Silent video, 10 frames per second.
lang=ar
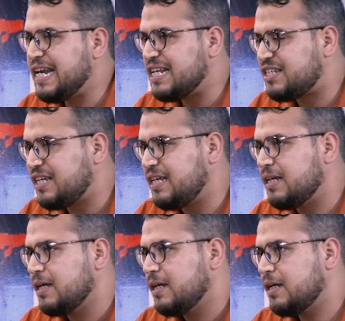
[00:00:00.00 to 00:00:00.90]

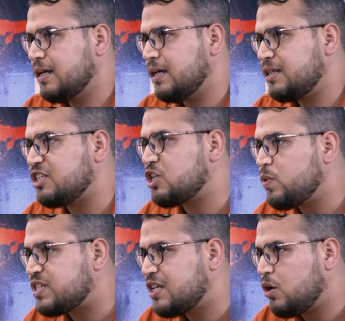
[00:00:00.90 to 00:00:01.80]
التي آه،
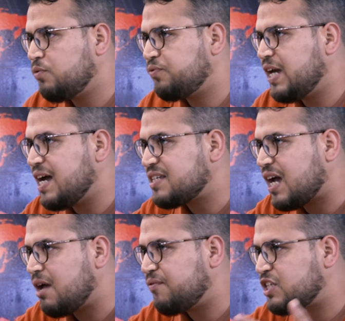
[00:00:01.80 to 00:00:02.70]
تتوزع فيها
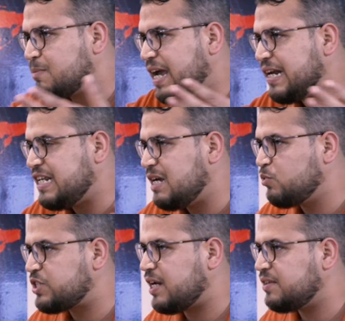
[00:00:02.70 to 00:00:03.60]
ثقافات محليه
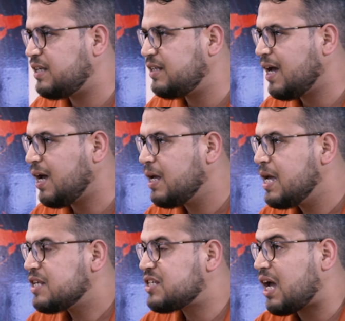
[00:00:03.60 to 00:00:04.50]
متعدده
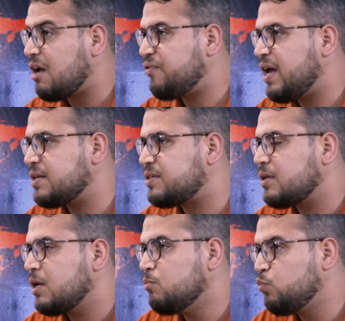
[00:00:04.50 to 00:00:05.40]
ثقافات
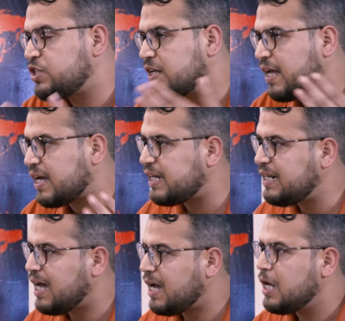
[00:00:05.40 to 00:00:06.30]

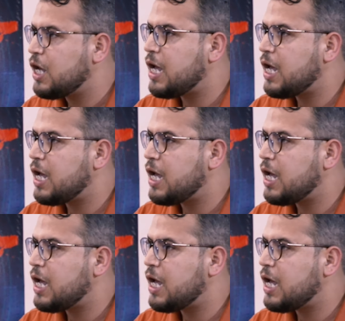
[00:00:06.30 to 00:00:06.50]
متداخله